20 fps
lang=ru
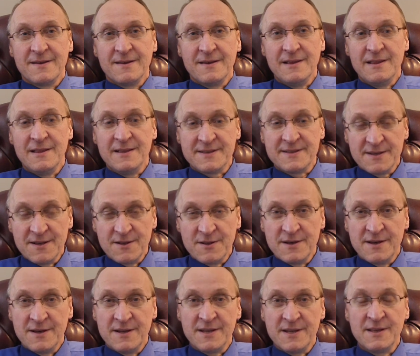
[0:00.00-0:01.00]
или
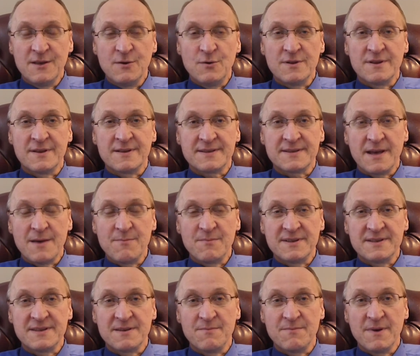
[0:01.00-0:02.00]
целые регионы сами
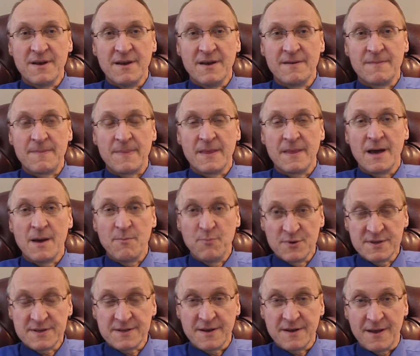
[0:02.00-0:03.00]
себя
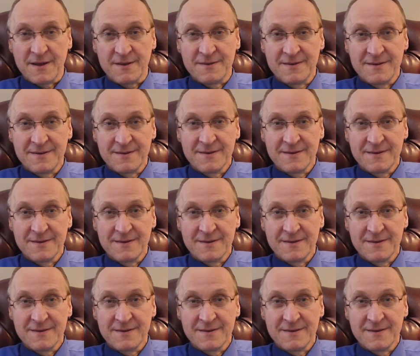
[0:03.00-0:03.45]
опускают.